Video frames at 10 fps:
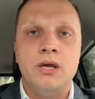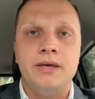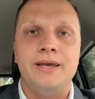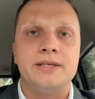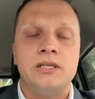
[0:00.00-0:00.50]

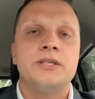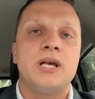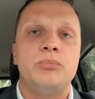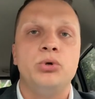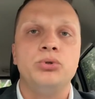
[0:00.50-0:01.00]
есть
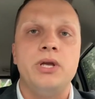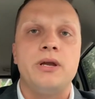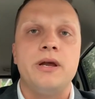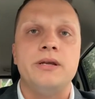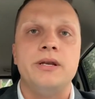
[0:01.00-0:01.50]
лизоблюды
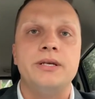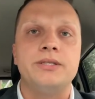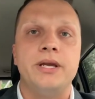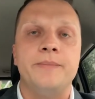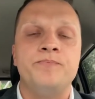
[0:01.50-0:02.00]
и
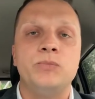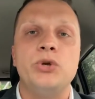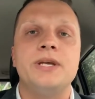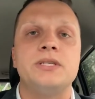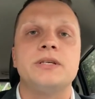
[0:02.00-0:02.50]
карьеристы, но
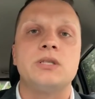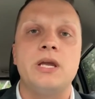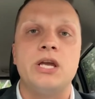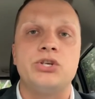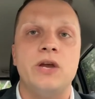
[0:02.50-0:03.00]
есть и
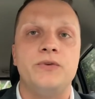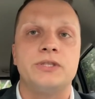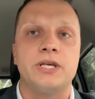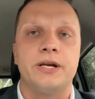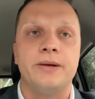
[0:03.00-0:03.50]
настоящие
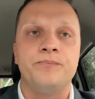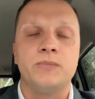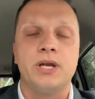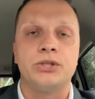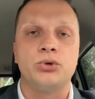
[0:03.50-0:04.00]
офицеры,
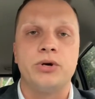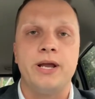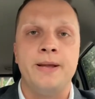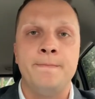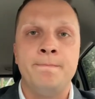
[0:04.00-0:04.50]

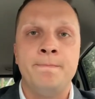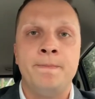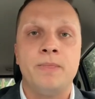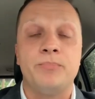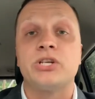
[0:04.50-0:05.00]
которые
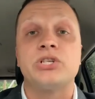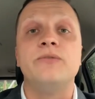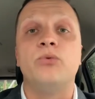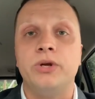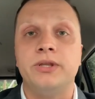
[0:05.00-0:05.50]

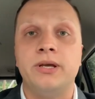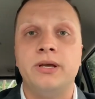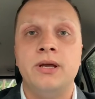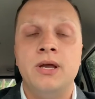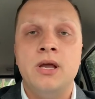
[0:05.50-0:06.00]
прошли войны.
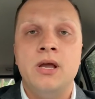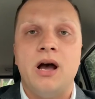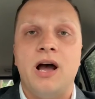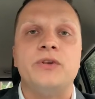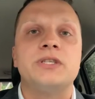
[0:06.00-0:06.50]

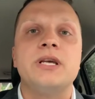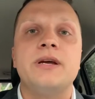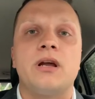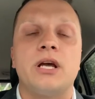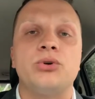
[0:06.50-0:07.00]

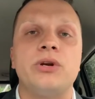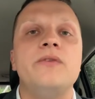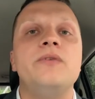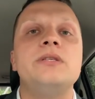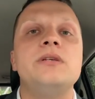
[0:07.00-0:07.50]
Офицеры,
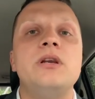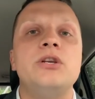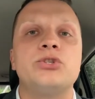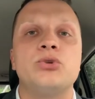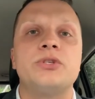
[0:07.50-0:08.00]
которые видели
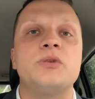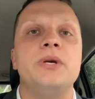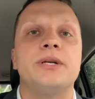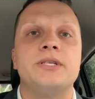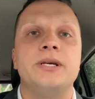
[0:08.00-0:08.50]
лицо
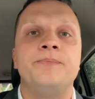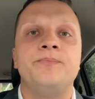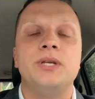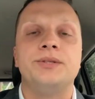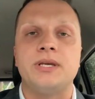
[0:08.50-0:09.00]
смерти,
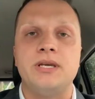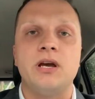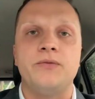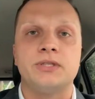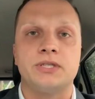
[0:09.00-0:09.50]
и
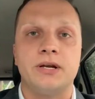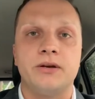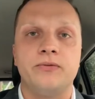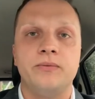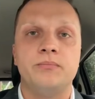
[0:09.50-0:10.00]
таких
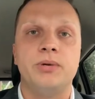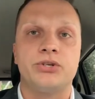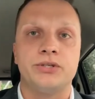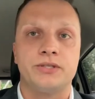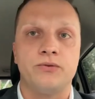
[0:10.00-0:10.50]
офицеров
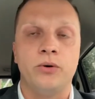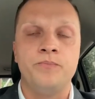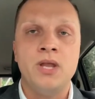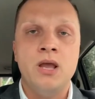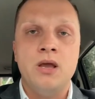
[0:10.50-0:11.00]
большинство.
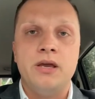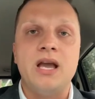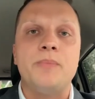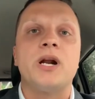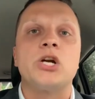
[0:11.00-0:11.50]

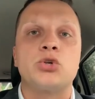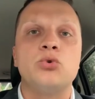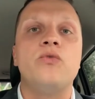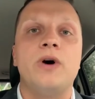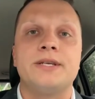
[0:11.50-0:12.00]
Я
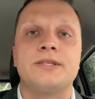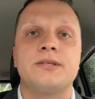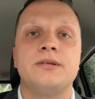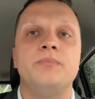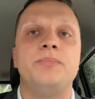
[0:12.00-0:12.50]
прошу
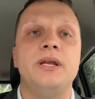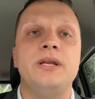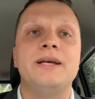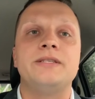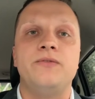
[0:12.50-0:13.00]
вас
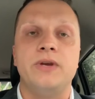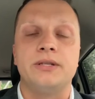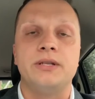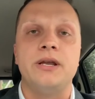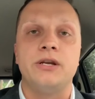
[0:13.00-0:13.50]
принять
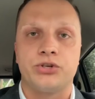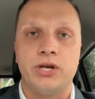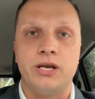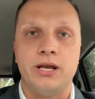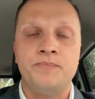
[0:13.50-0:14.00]
верное
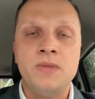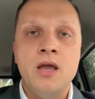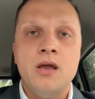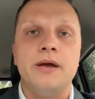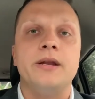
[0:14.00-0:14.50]
решение.
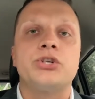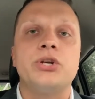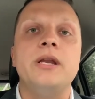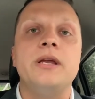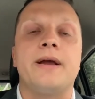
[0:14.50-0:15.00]

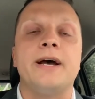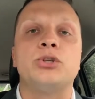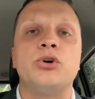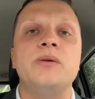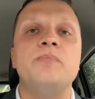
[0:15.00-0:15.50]
Решение,
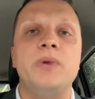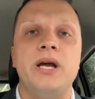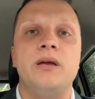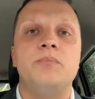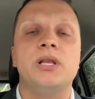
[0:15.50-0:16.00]
которым
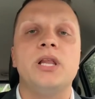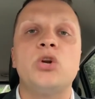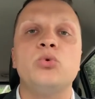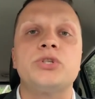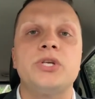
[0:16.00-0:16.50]
мы,
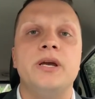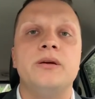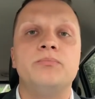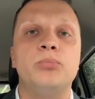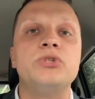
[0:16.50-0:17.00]

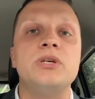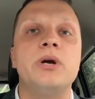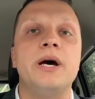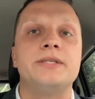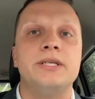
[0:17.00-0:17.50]
белорусы,
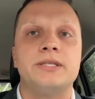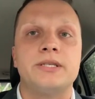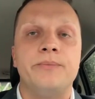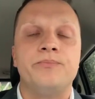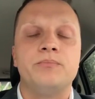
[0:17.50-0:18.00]
будем
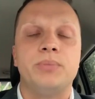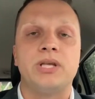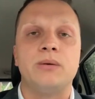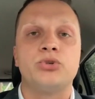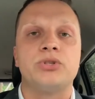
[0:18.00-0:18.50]
гордиться.
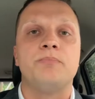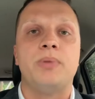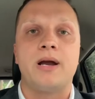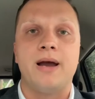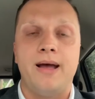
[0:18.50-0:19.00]
Потому что
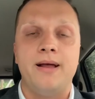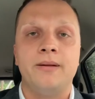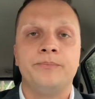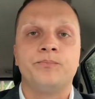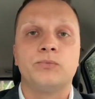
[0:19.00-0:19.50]
пока
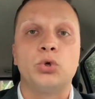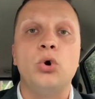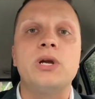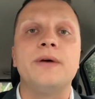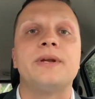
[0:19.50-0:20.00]

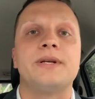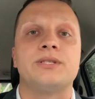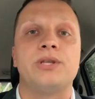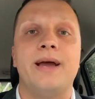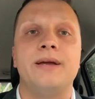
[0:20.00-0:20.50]
только
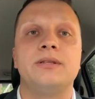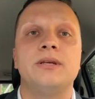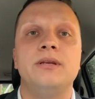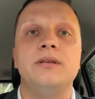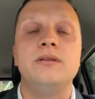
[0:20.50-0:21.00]
нарастает
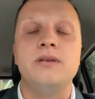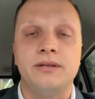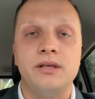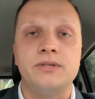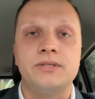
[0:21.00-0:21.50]

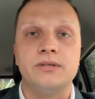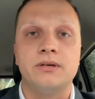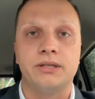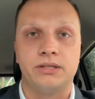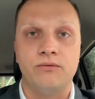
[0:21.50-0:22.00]
ненависть
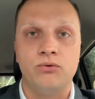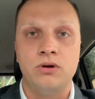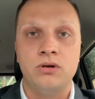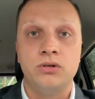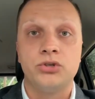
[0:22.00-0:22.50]
от
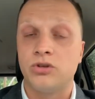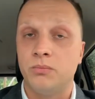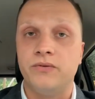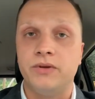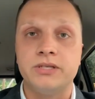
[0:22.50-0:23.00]
того, что
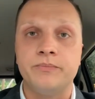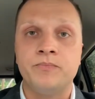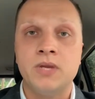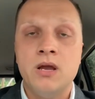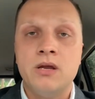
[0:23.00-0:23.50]
мы видим.
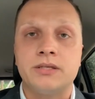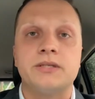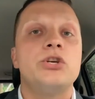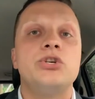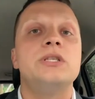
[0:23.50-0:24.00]

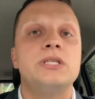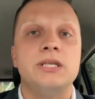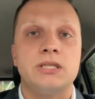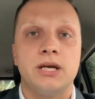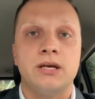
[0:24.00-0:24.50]

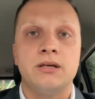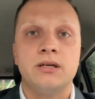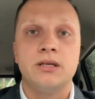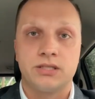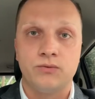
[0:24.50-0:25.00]
Защитите
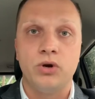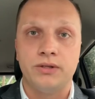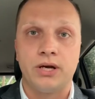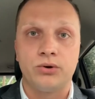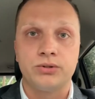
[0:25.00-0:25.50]
свой
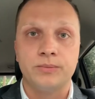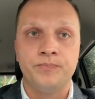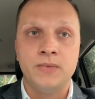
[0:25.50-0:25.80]
народ.